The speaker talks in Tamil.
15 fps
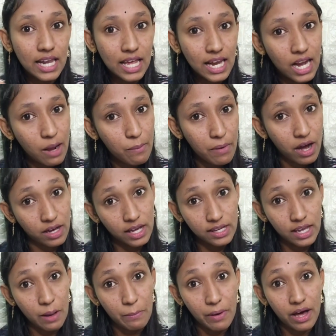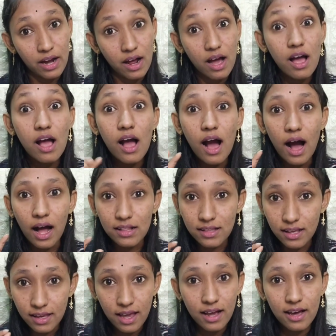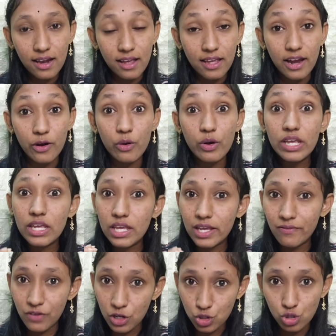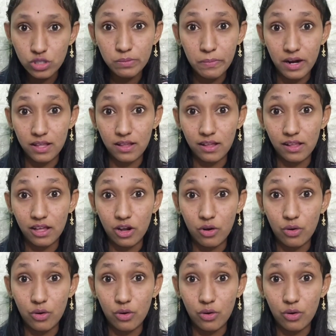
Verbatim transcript: நேரில் பார்க்க கேட்பாராம் அந்த கேட்குற இடம் இவர் சூஸ் பண்ணதாக தான்